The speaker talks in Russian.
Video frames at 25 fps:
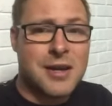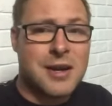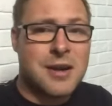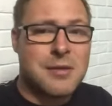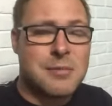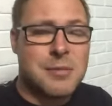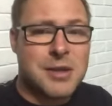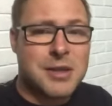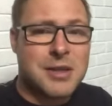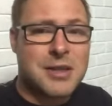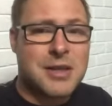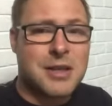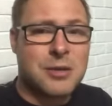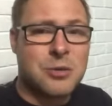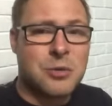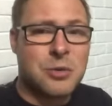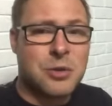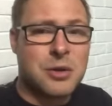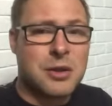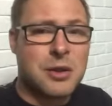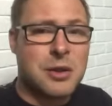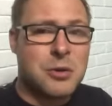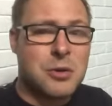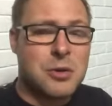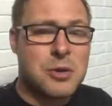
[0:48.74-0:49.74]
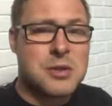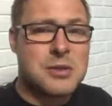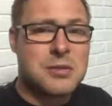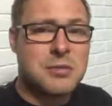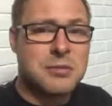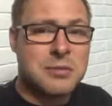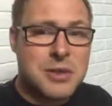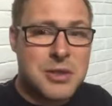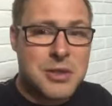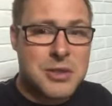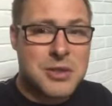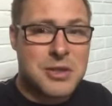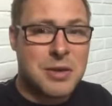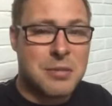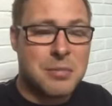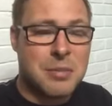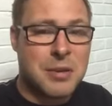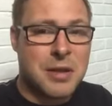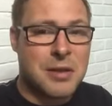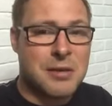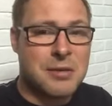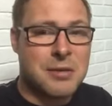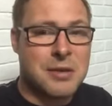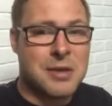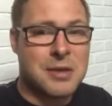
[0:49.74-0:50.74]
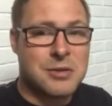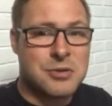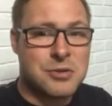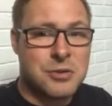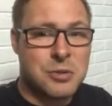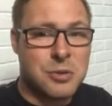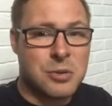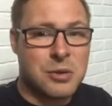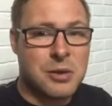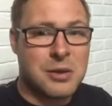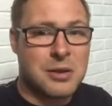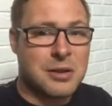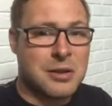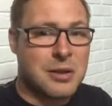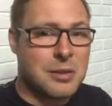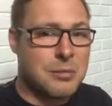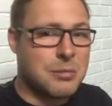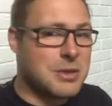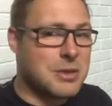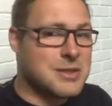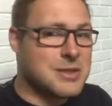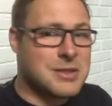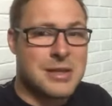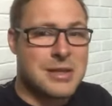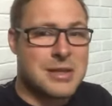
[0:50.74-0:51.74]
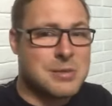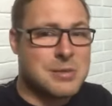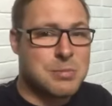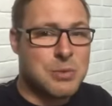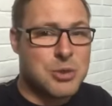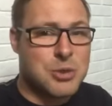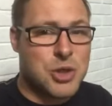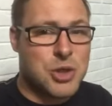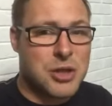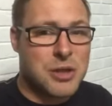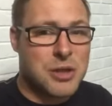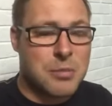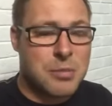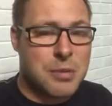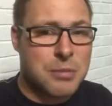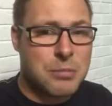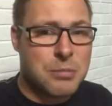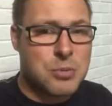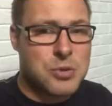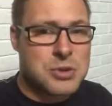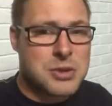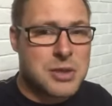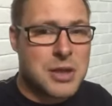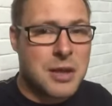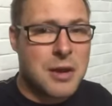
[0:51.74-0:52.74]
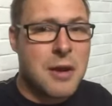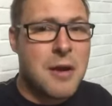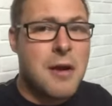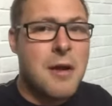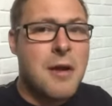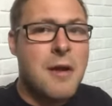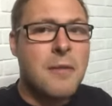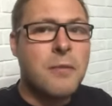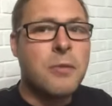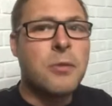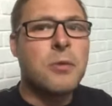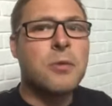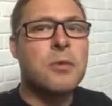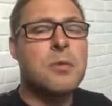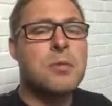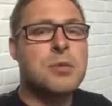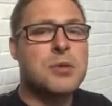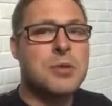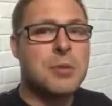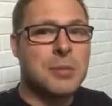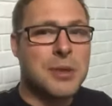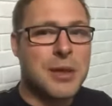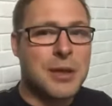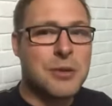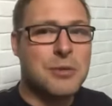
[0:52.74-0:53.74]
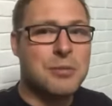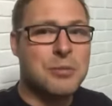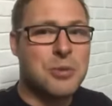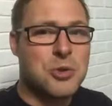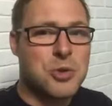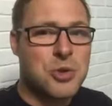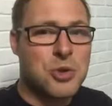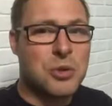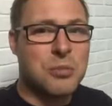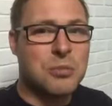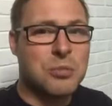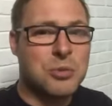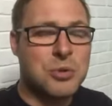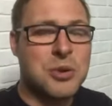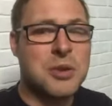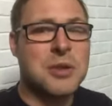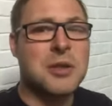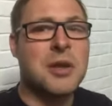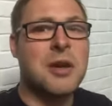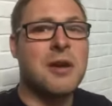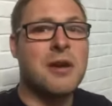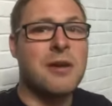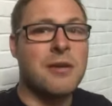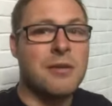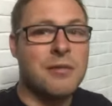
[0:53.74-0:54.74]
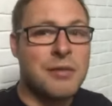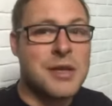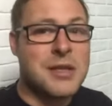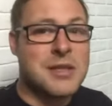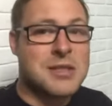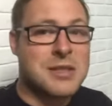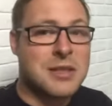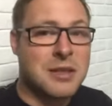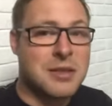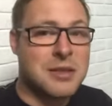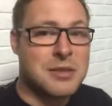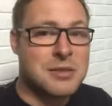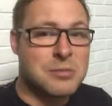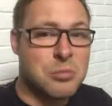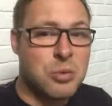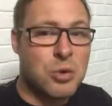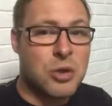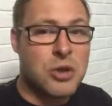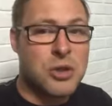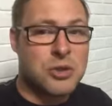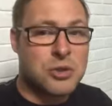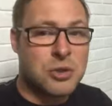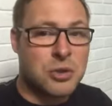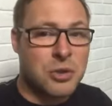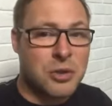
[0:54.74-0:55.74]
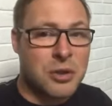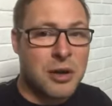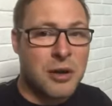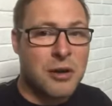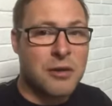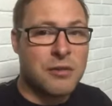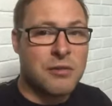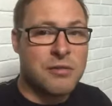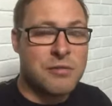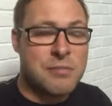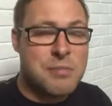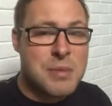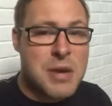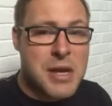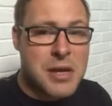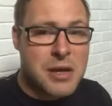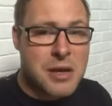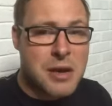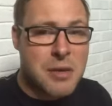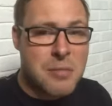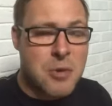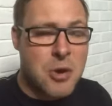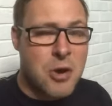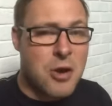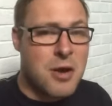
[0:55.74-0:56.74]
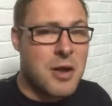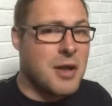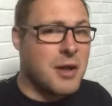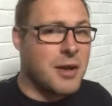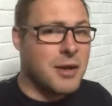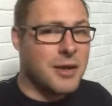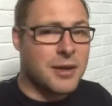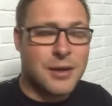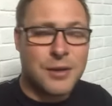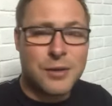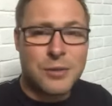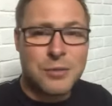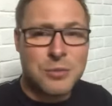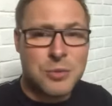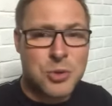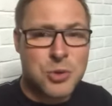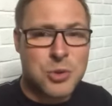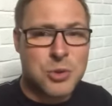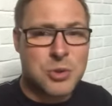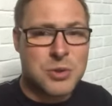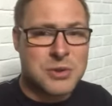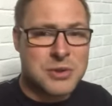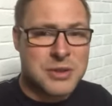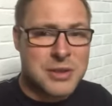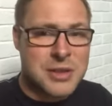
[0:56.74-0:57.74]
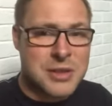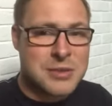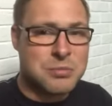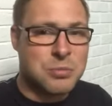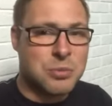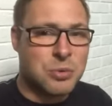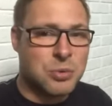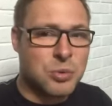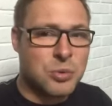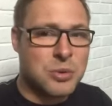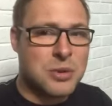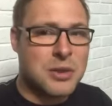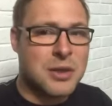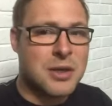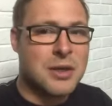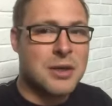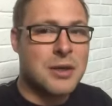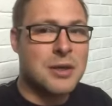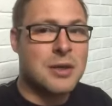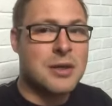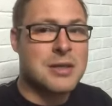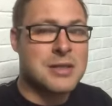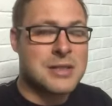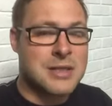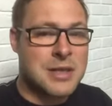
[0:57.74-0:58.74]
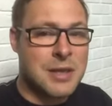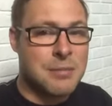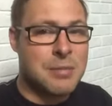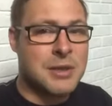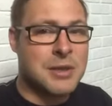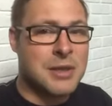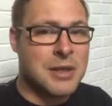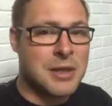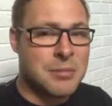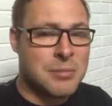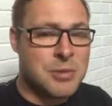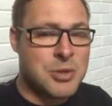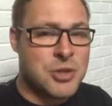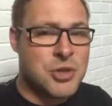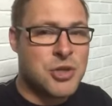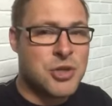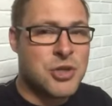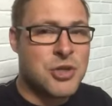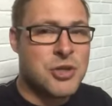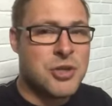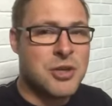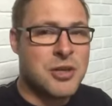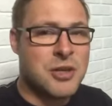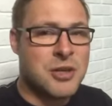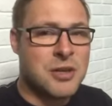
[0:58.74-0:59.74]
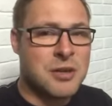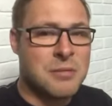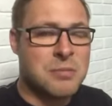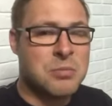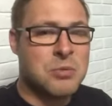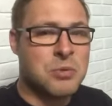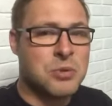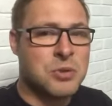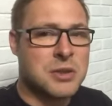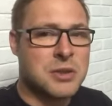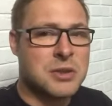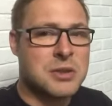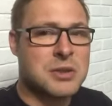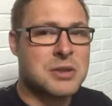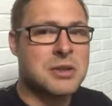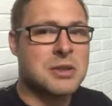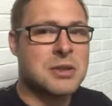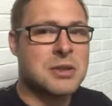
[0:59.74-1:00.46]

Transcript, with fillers: команд, которые находятся в нижней половине турнирной таблицы, 30 мячей не пропустили. Ну, в общем, я думаю, что будет весело. Тем более, что играют в Бергамо. Я думаю, что здесь будут забитые мячи, их будет